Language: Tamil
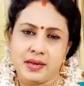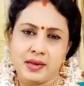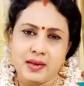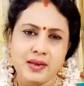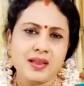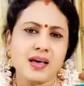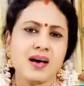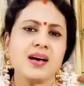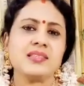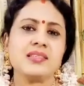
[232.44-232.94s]

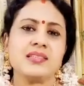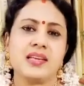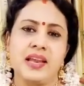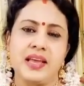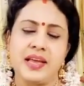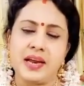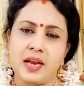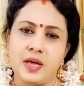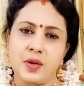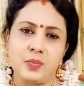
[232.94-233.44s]
எல்லா
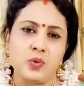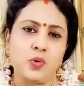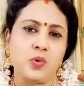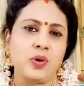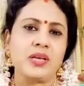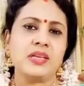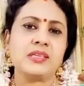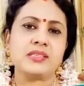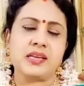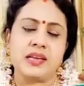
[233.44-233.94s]
சிலைகளையும் சிலையும்
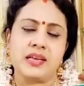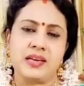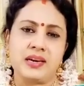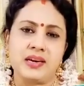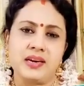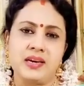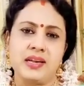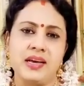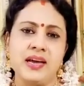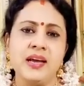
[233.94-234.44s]
கோயில்
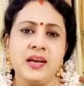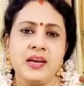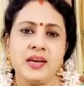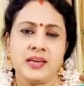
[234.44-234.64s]
சிலைகளில்